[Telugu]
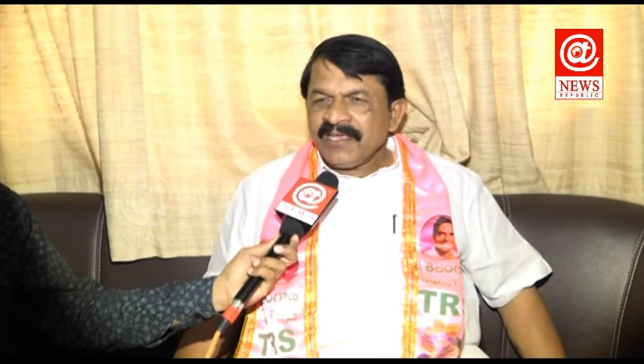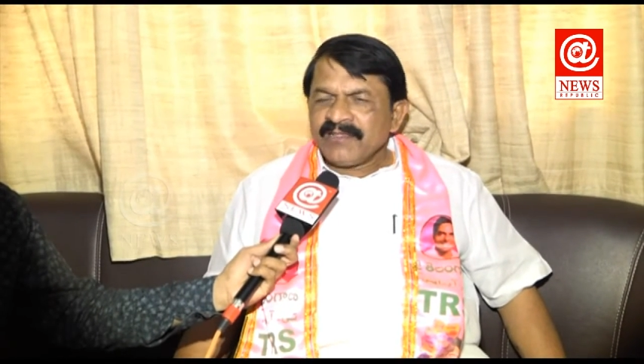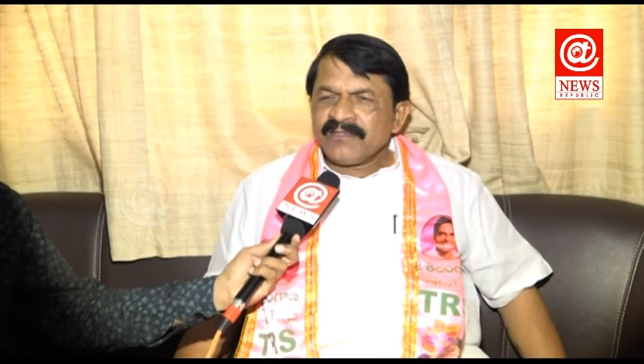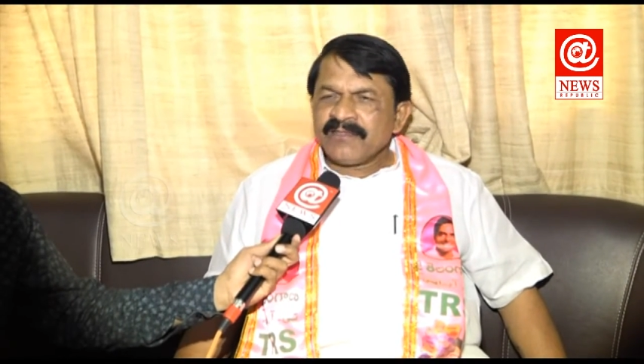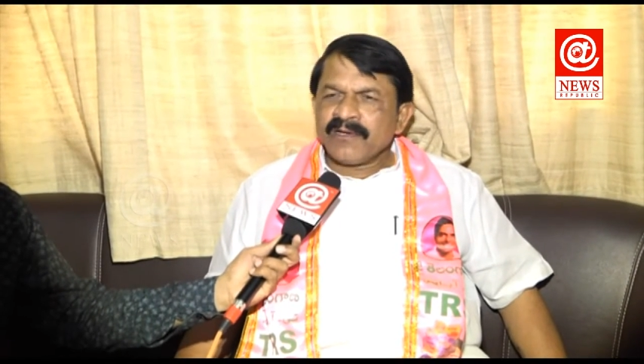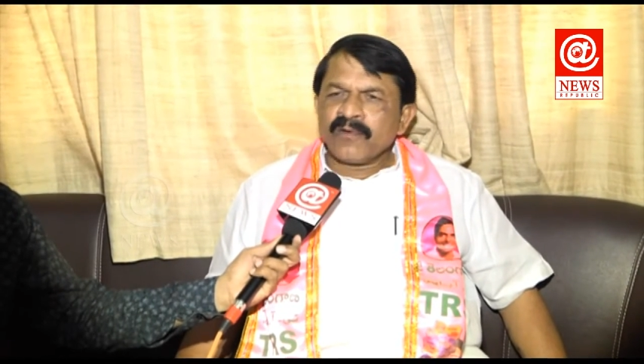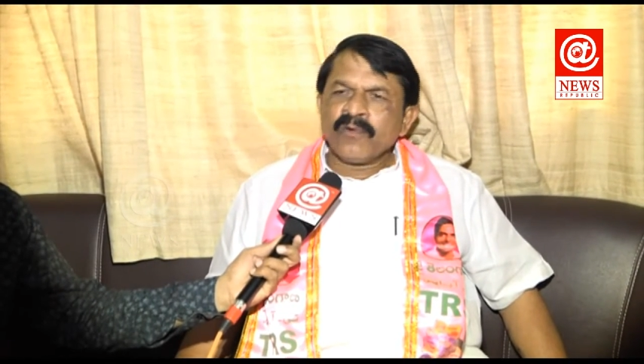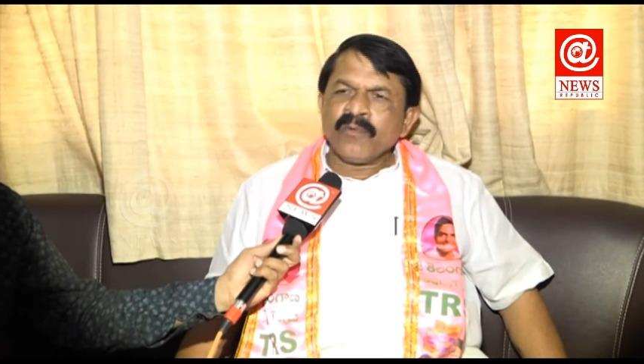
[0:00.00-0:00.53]

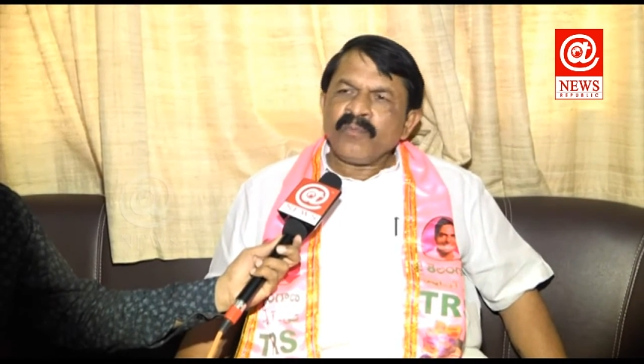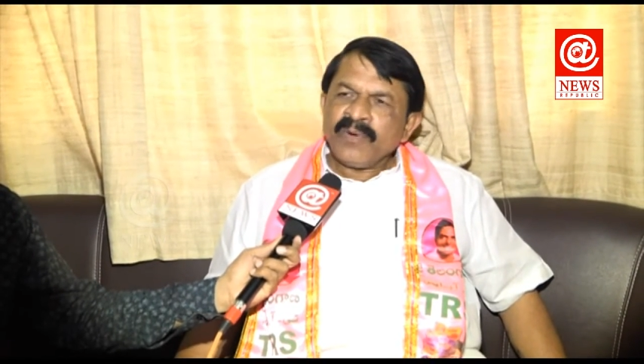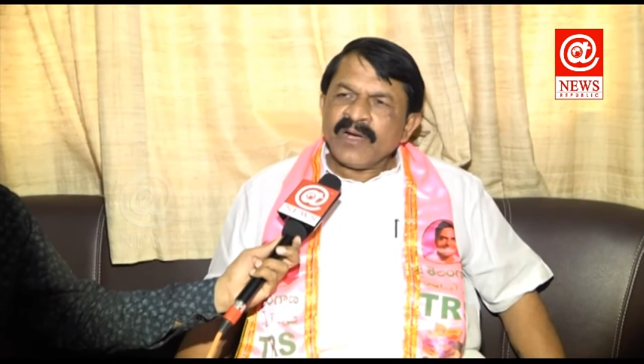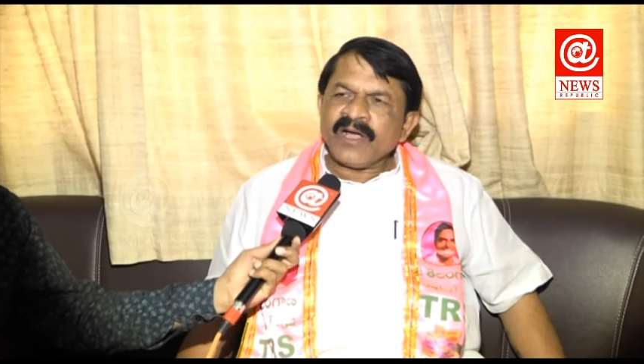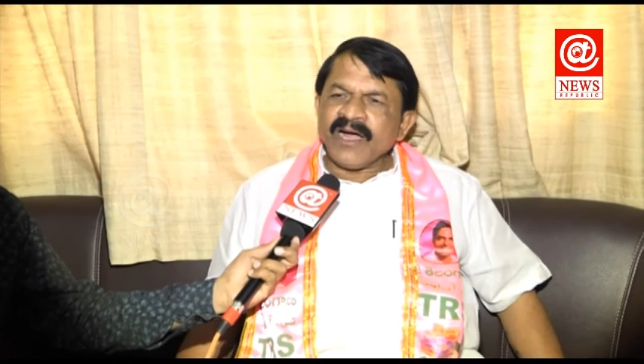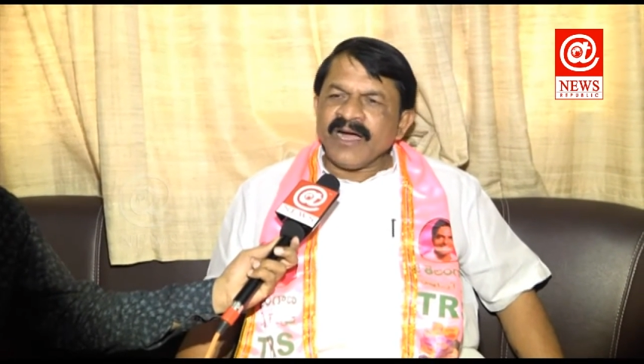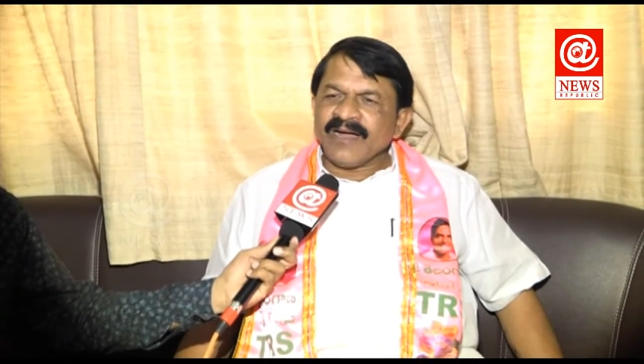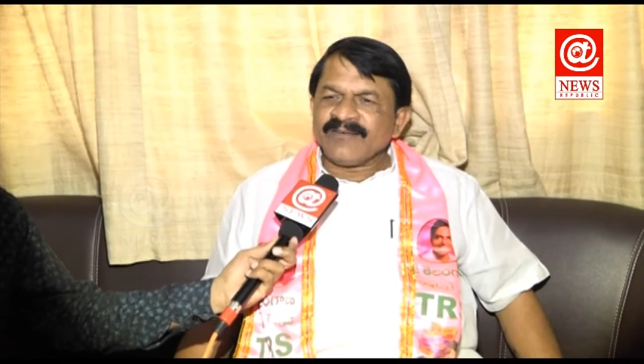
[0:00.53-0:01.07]
ఎంత
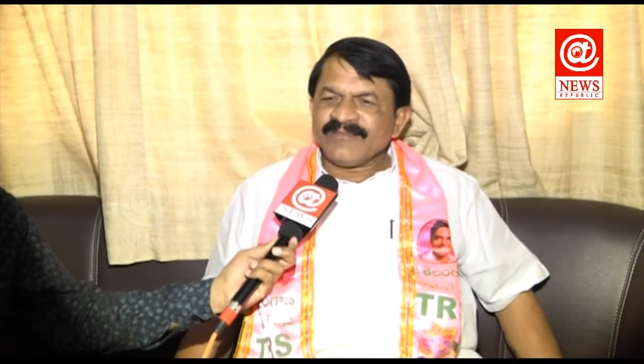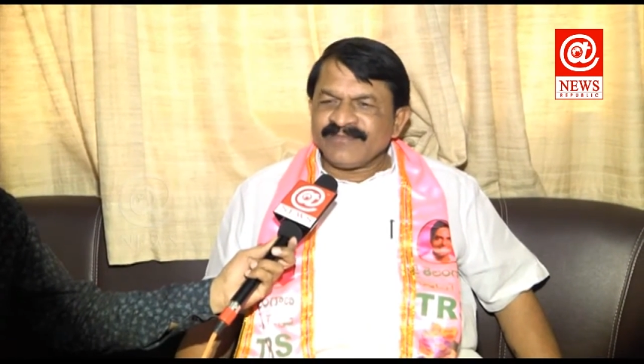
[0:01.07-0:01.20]
గొప్పగా